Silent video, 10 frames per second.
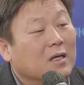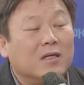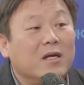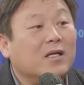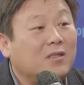
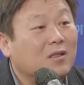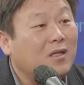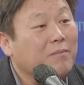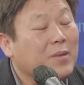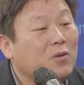그래서
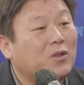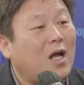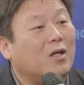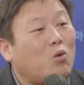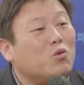
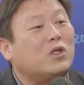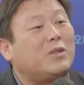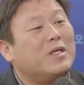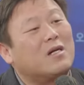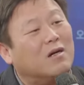
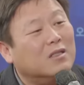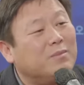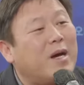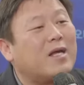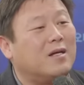선민우사나독립시민이
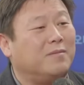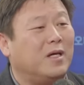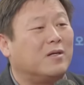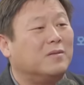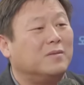거짓말인 겁니다,
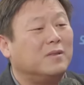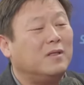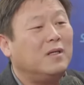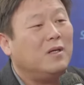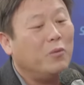여러분.
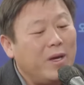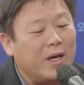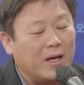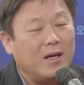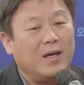아...
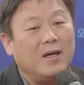왜?